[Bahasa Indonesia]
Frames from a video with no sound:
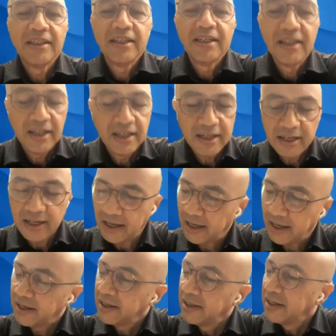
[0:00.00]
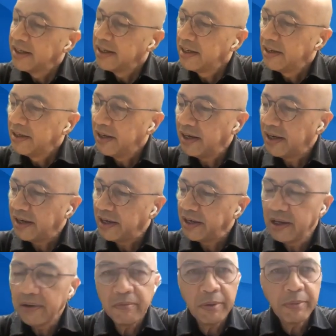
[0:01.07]
Betul. Nah, nah
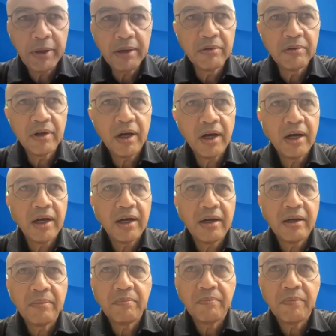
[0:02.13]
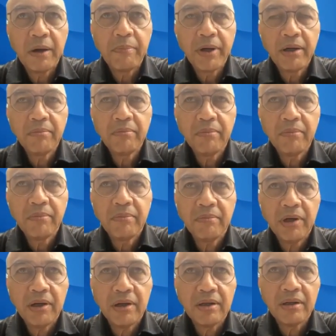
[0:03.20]
ini memang uh, apa
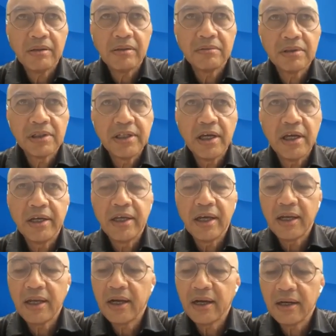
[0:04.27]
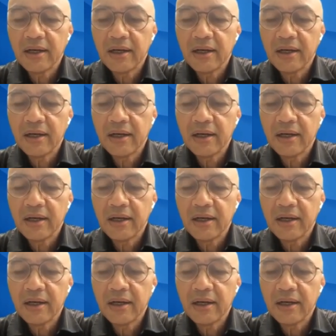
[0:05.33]
uh, kejadian yang